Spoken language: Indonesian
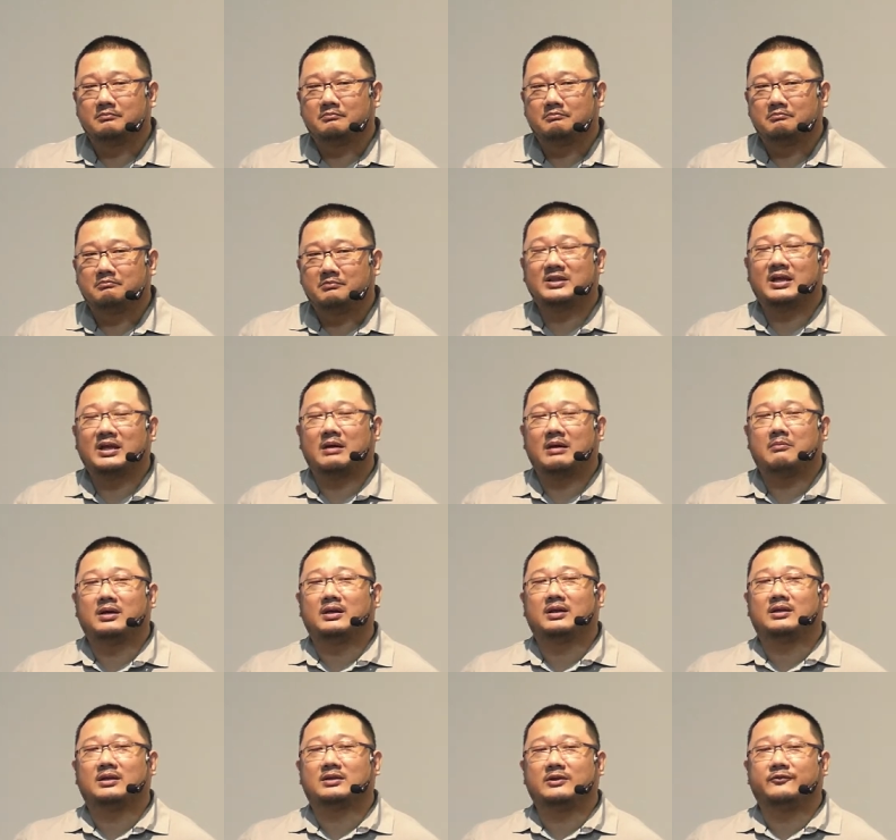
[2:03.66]
Minta
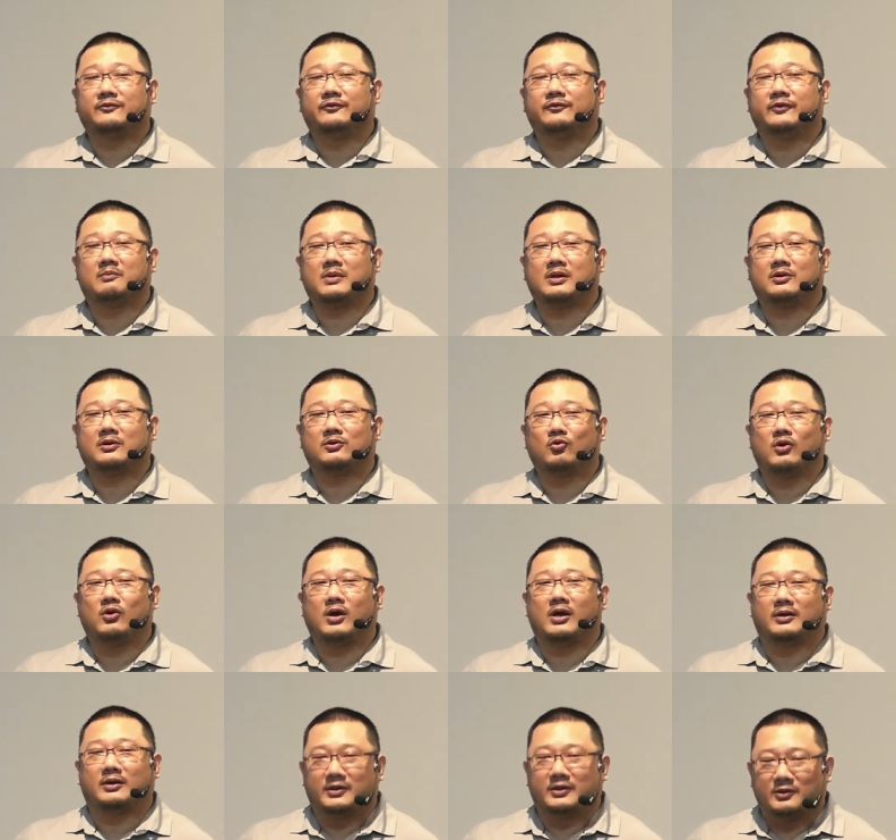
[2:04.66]
mengerti firman
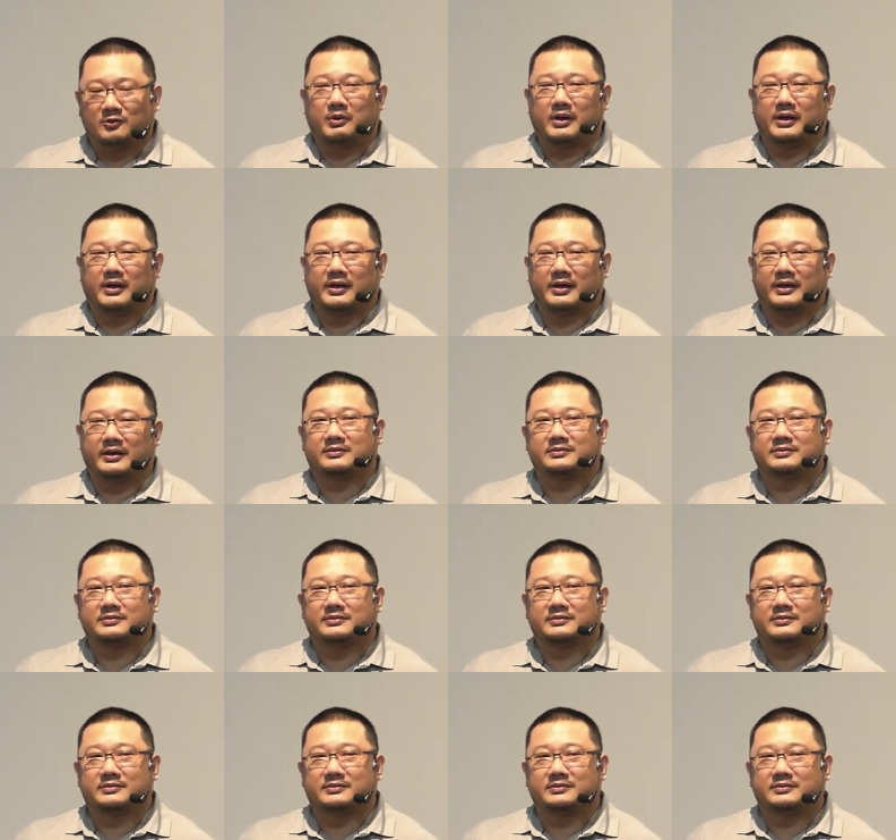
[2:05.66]
Tuhan itu baik.